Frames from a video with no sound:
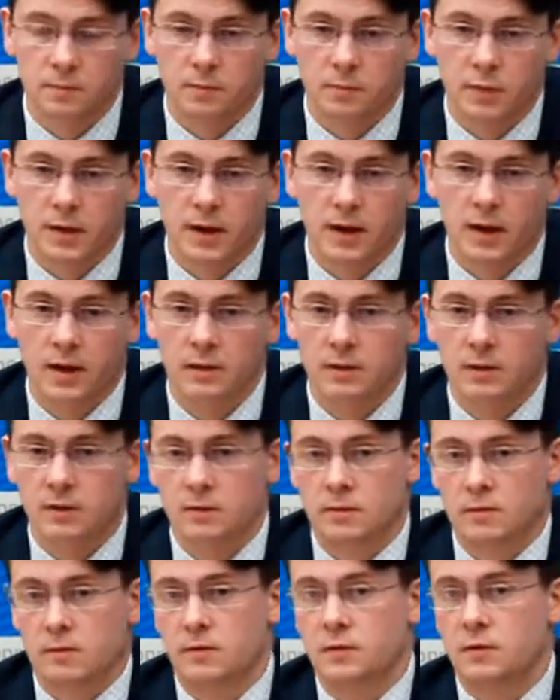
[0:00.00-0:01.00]

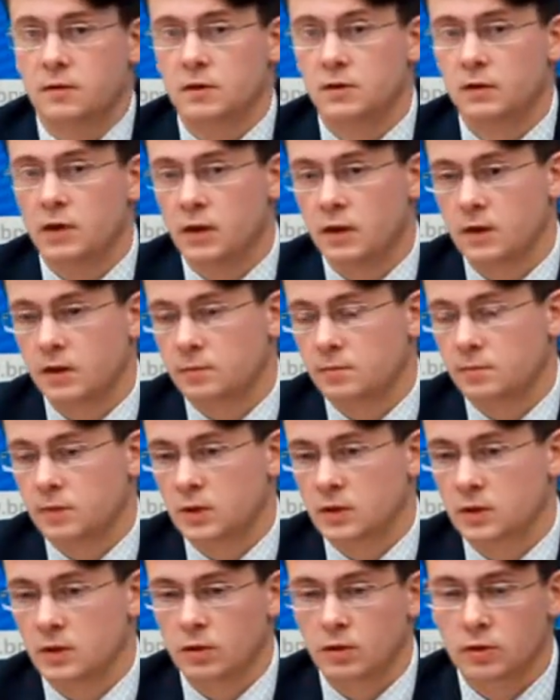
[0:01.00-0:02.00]
проекты в сфере,
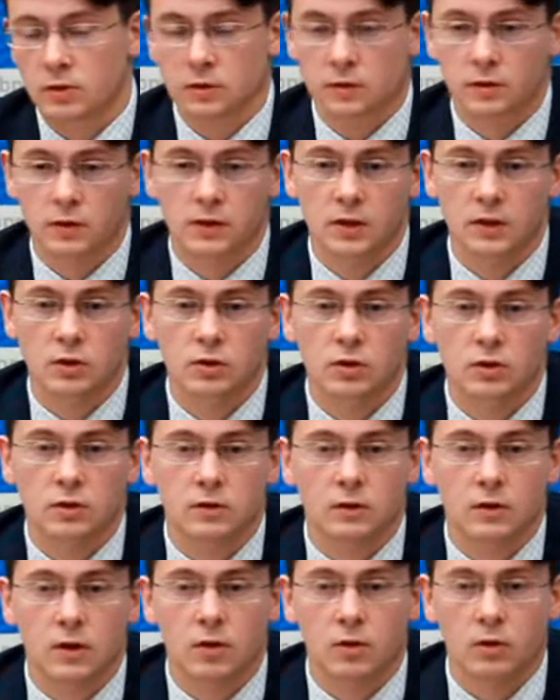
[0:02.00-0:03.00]
не знаю, то есть
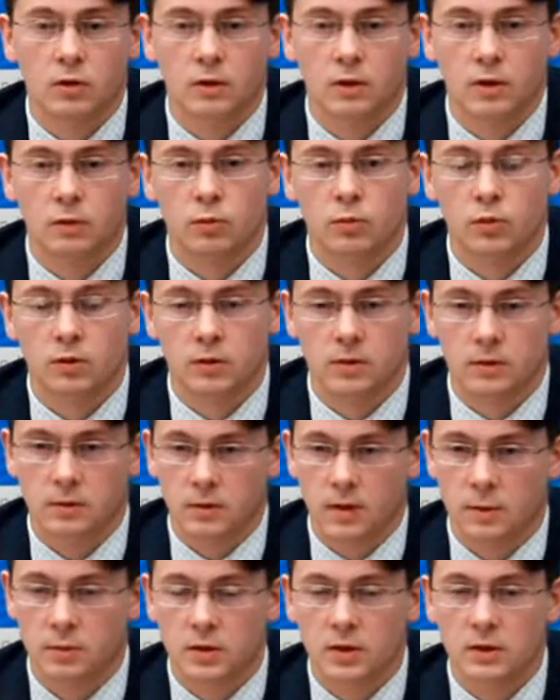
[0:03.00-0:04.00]
волонтерства какой-то работы,
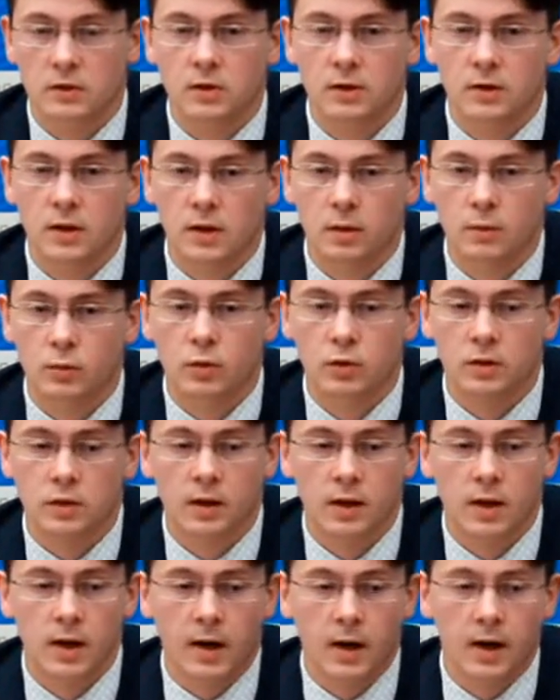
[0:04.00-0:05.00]
общественной работы,